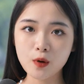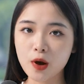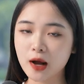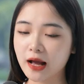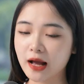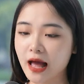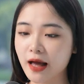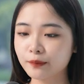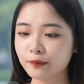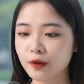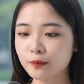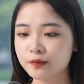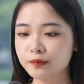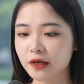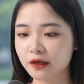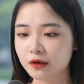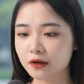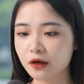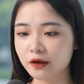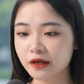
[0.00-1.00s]
hoặc áp thấp
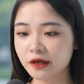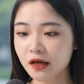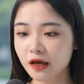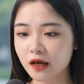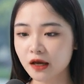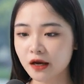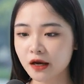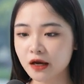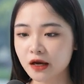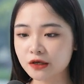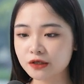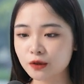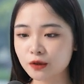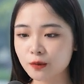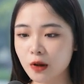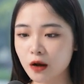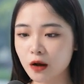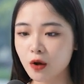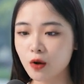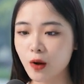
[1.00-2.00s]
nhiệt đới,
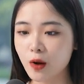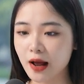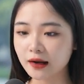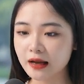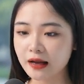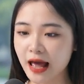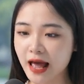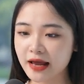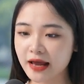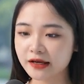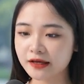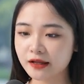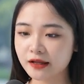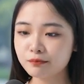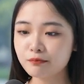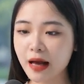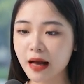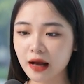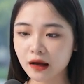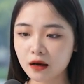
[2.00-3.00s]
trong đó có khoảng 2
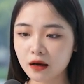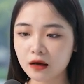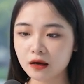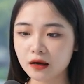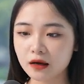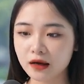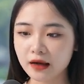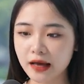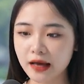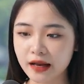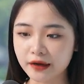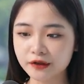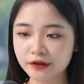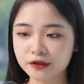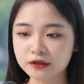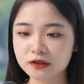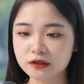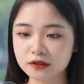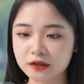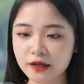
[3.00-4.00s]
đến 3 cơn ảnh
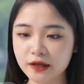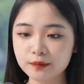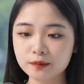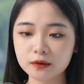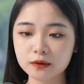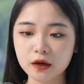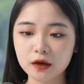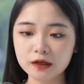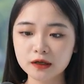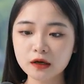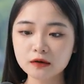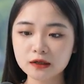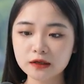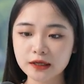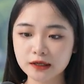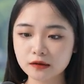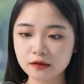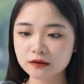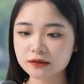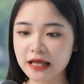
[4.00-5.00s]
hưởng trực tiếp tới đất
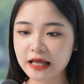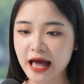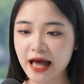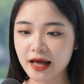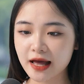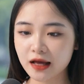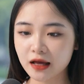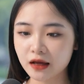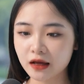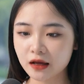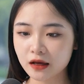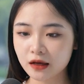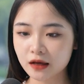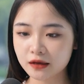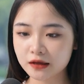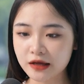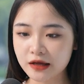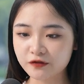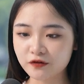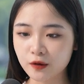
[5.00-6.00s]
liền nước ta.
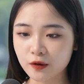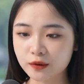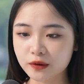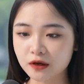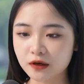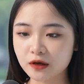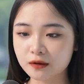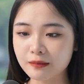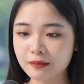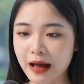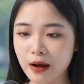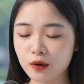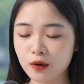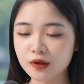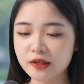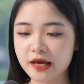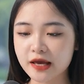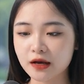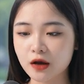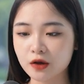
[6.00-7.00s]
Đề phòng những cơn bão
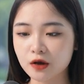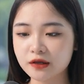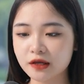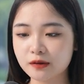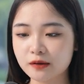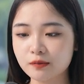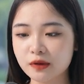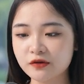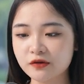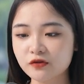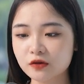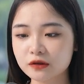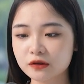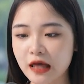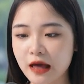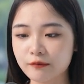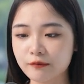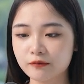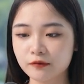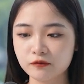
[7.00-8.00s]
có thể có diễn biến phức
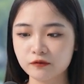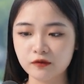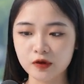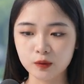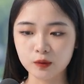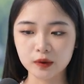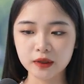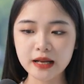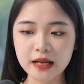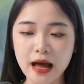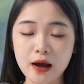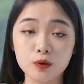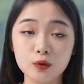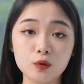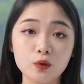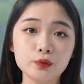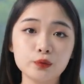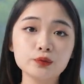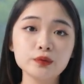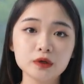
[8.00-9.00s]
tạp về quỹ đạo
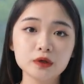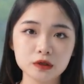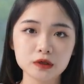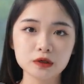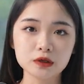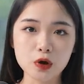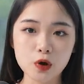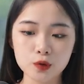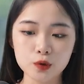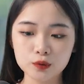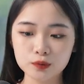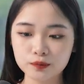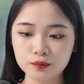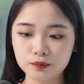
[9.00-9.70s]
cũng như cường độ.